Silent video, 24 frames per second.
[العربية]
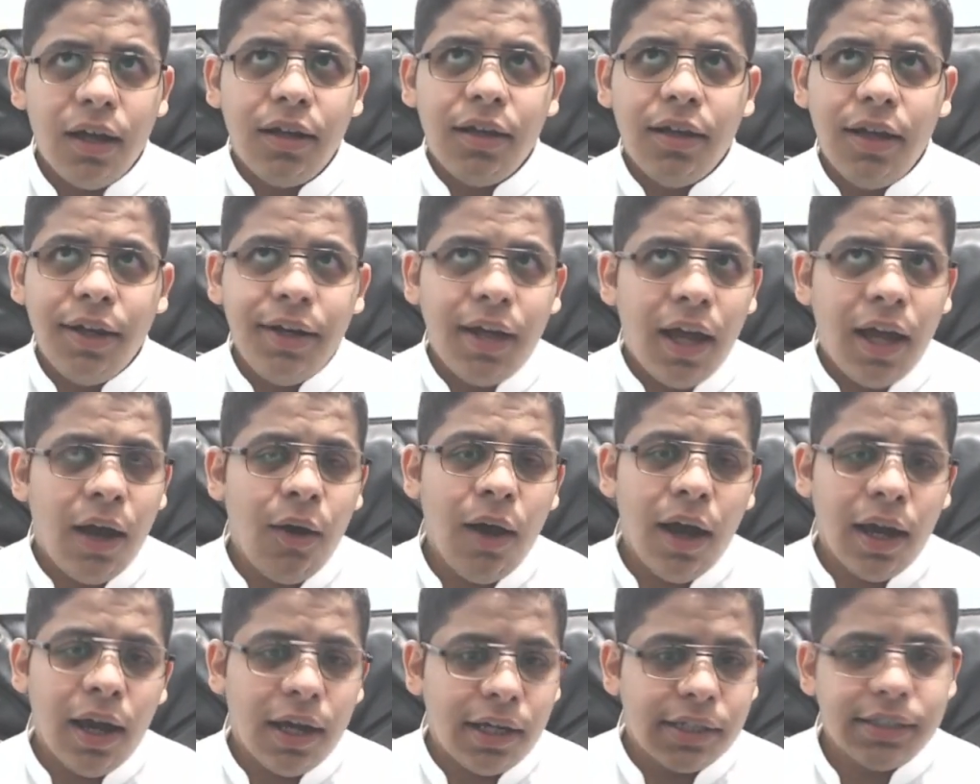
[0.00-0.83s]
يعني
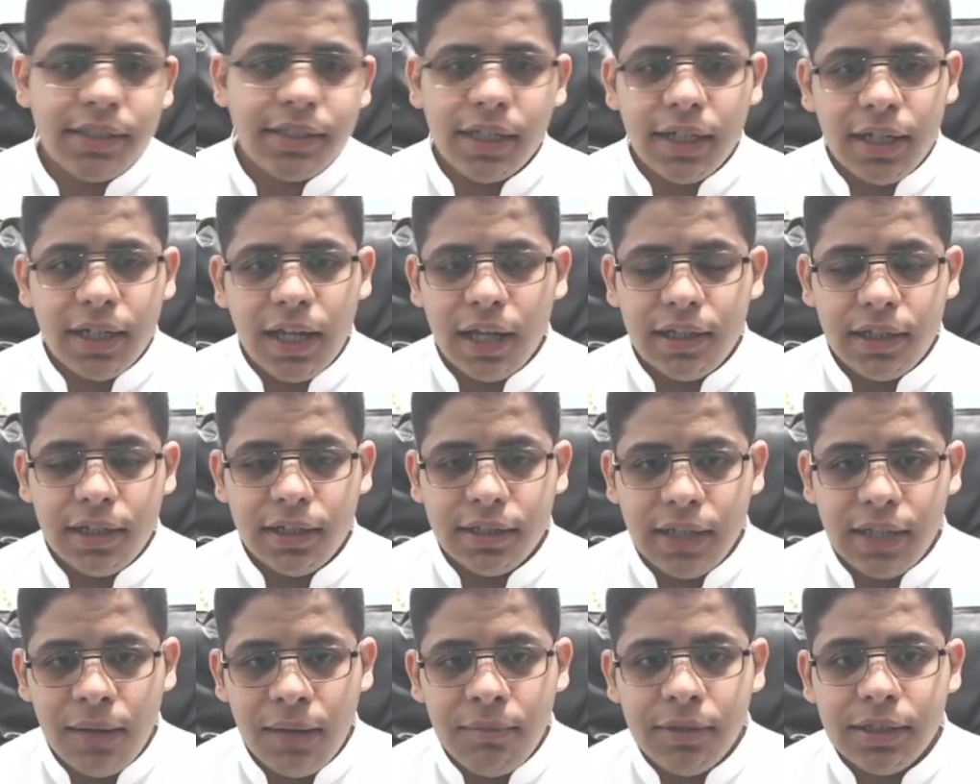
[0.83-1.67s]
اواخر الشركات اللي
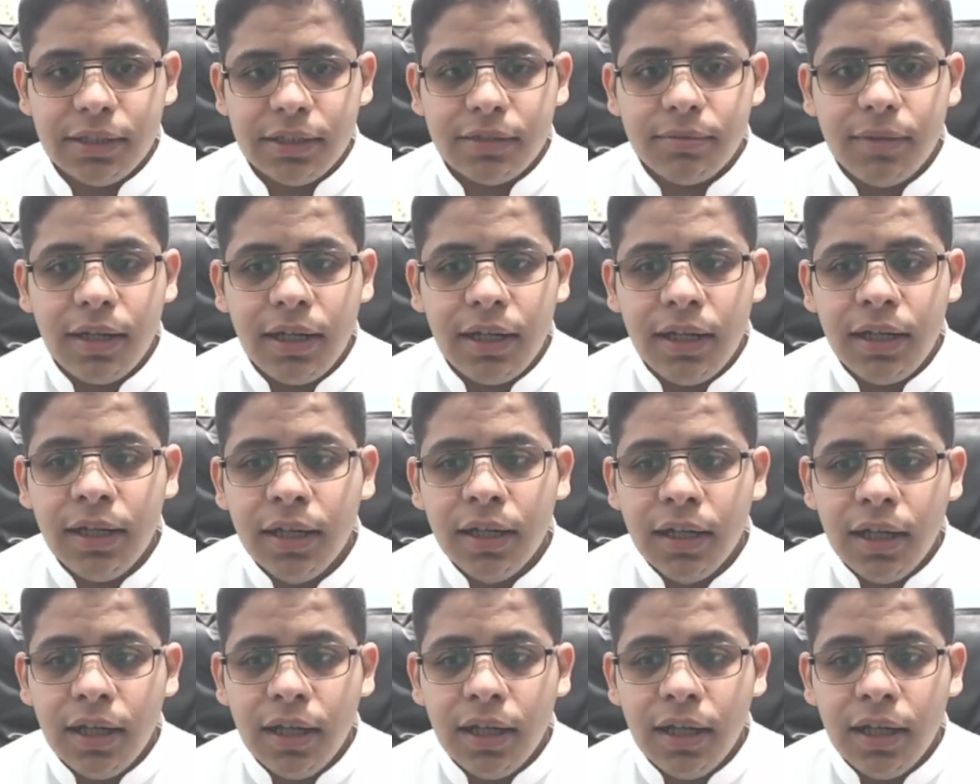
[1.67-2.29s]
تعاملت معه